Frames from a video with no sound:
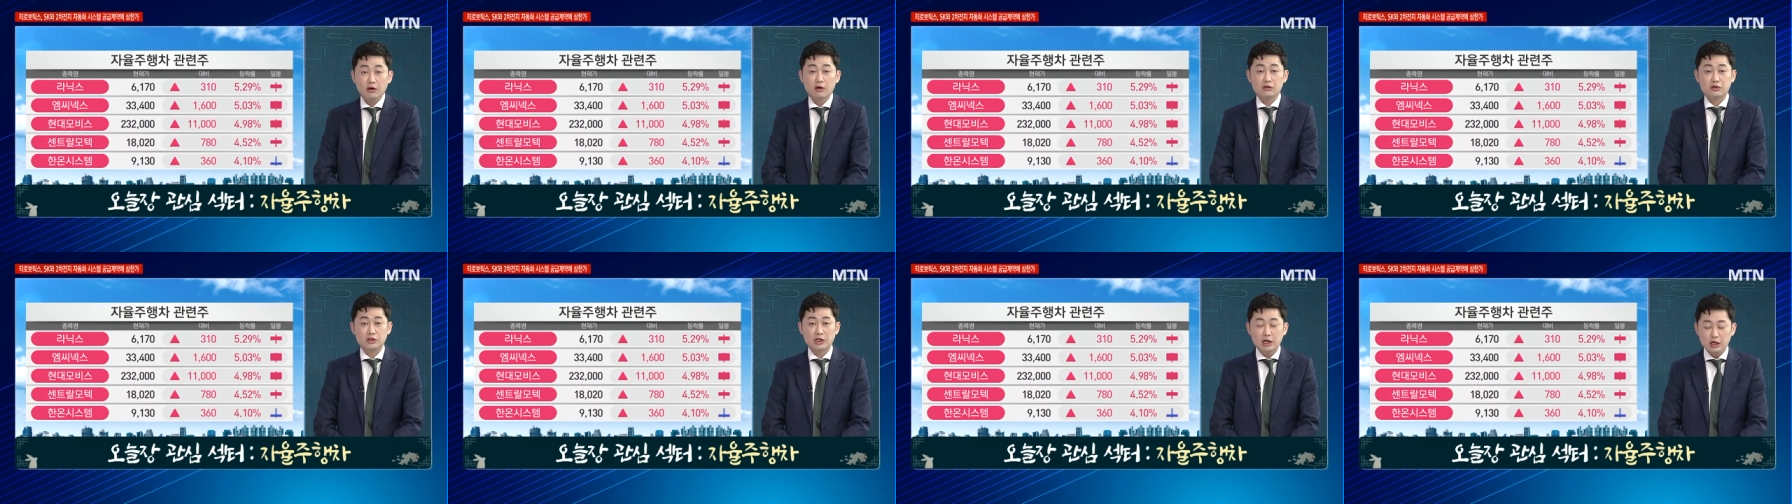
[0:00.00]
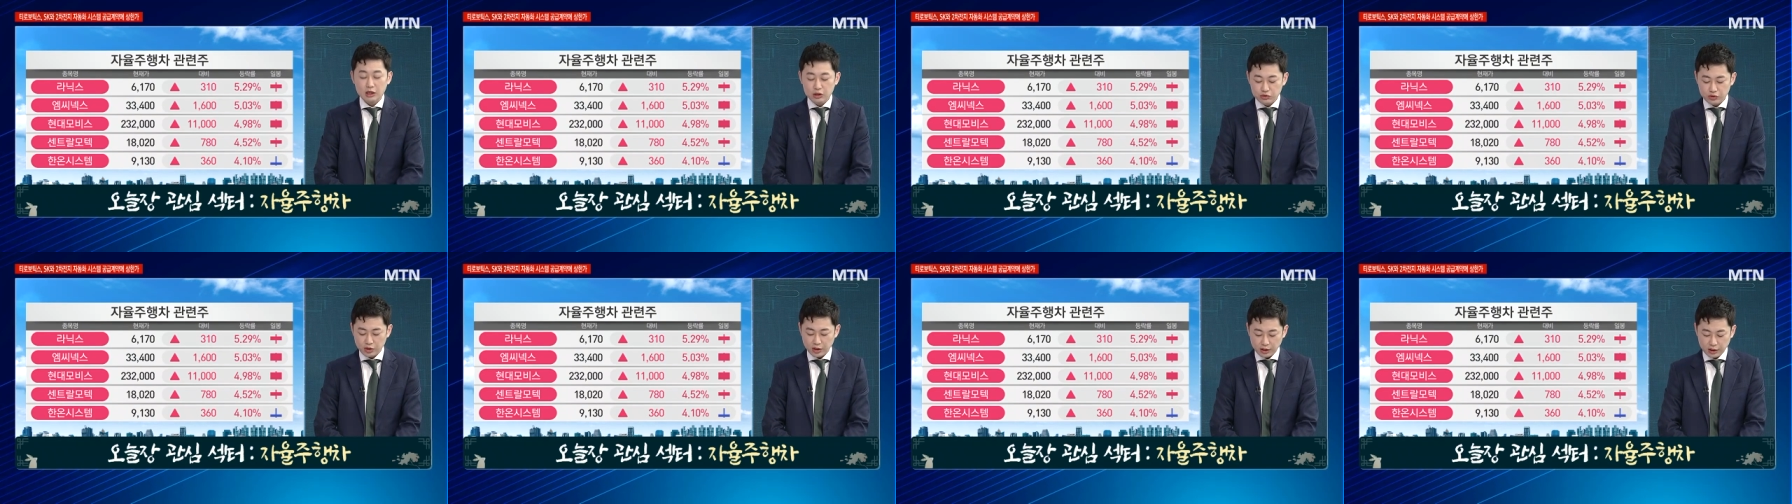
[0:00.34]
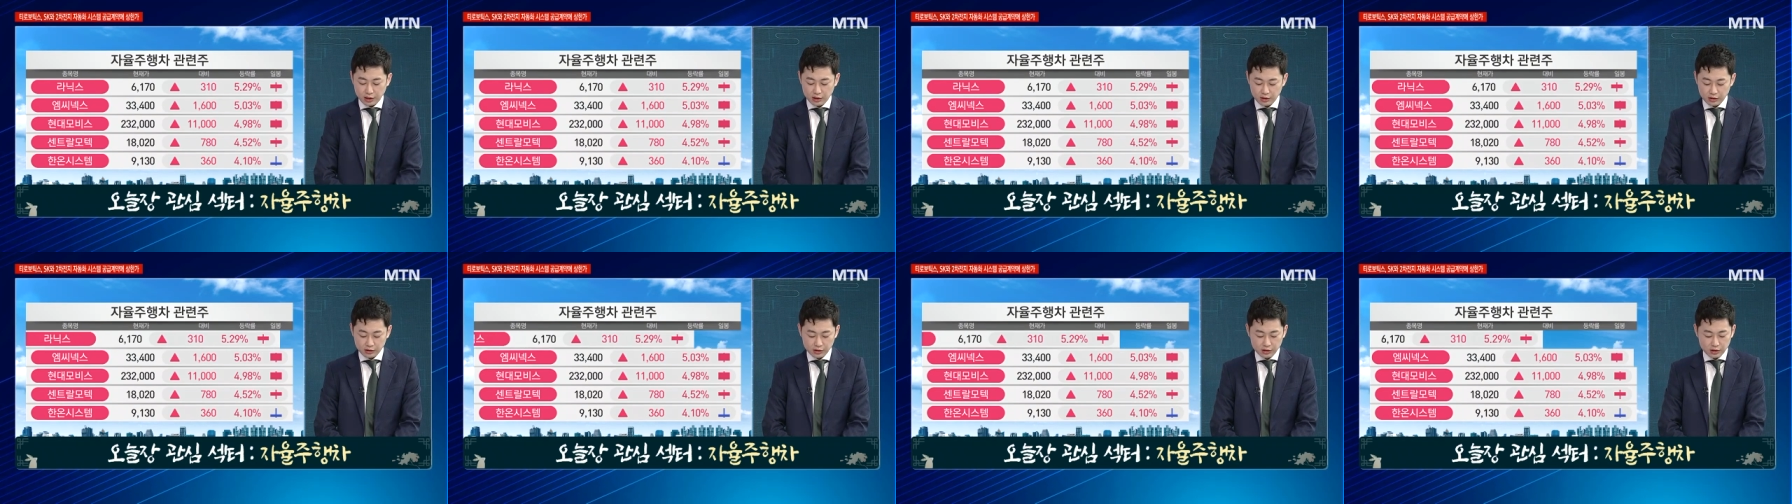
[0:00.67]
자율주행
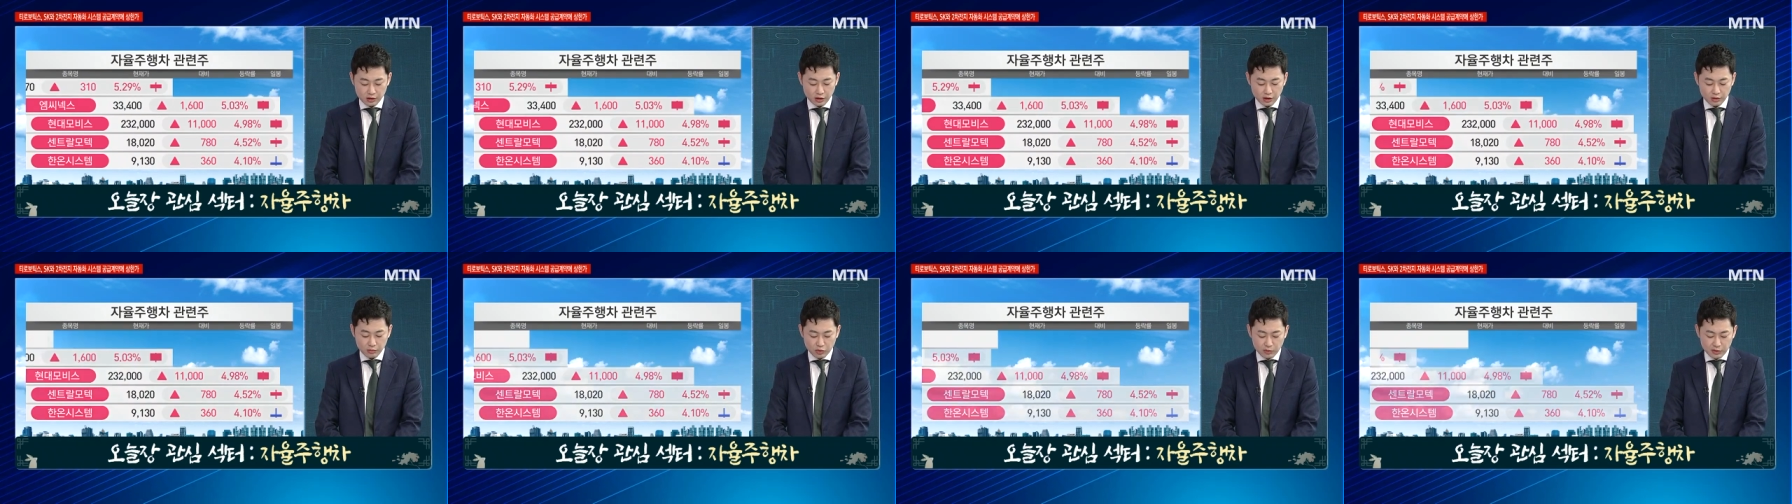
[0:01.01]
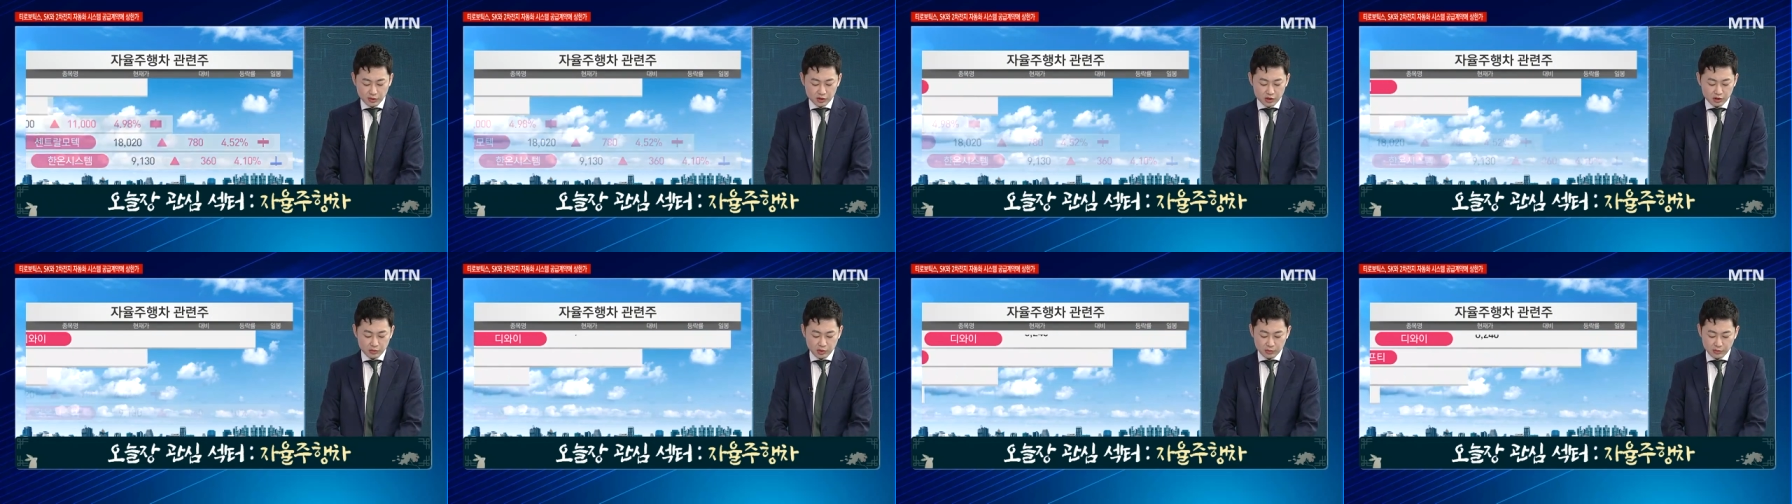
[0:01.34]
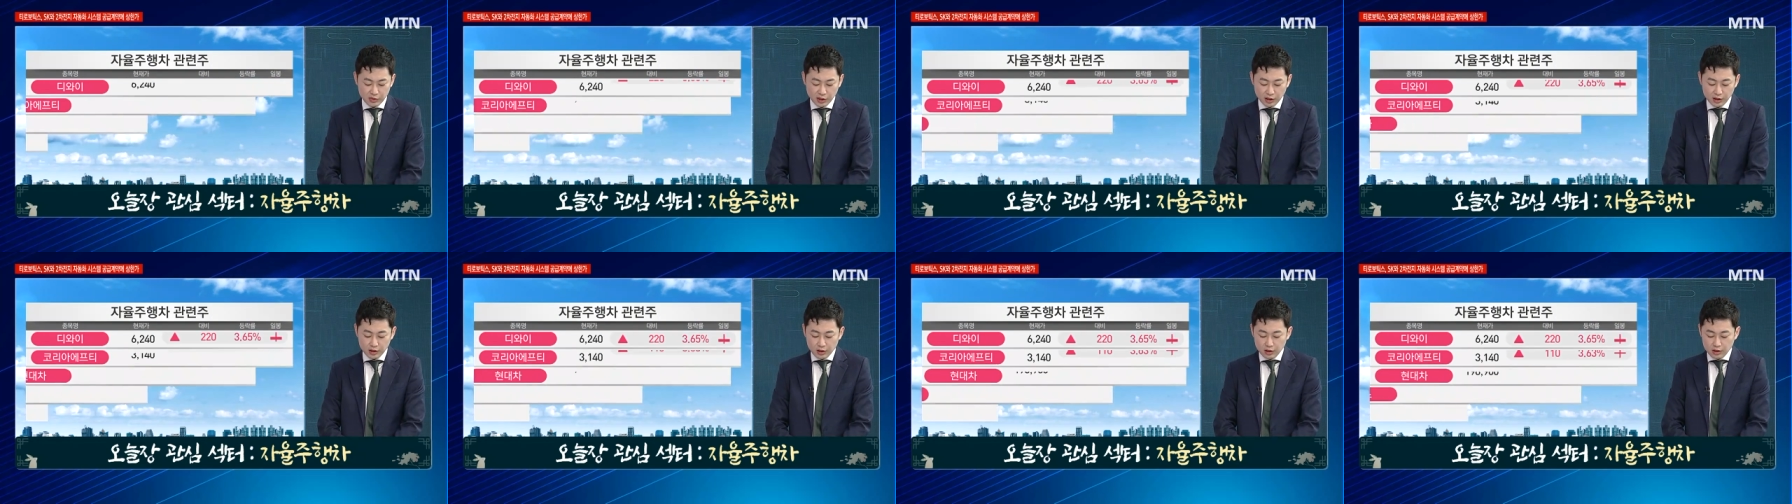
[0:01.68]
관련
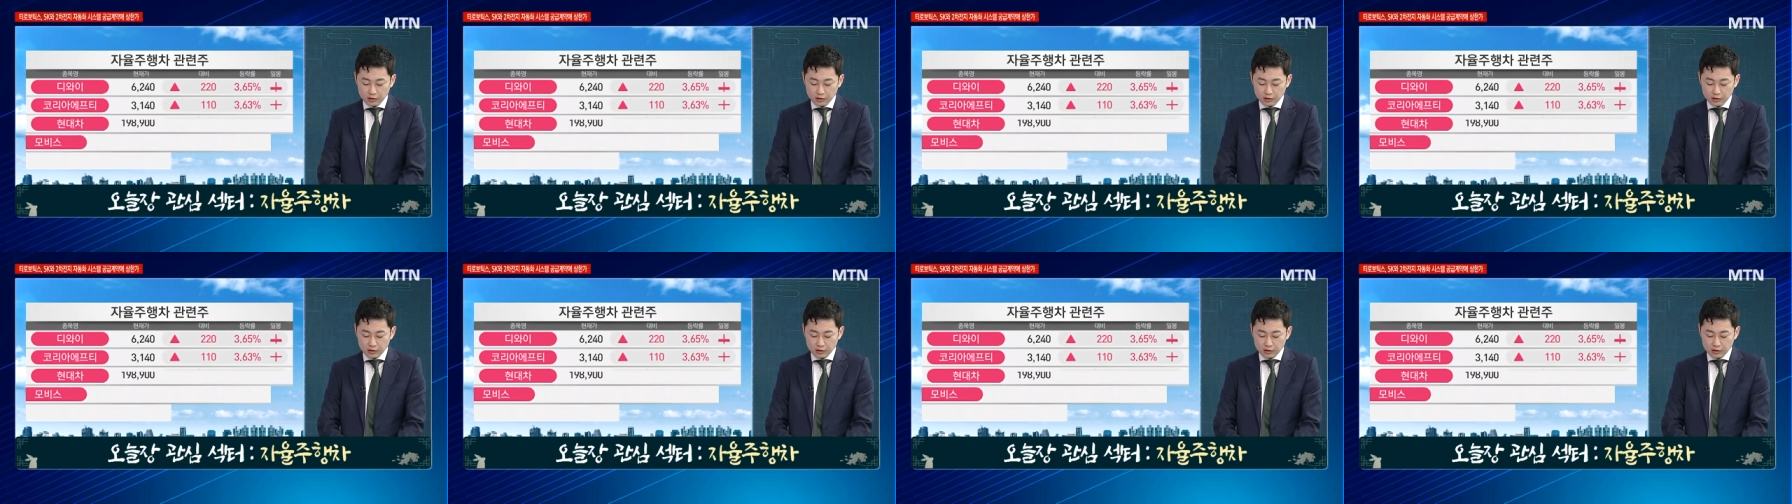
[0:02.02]
모멘텀입니다.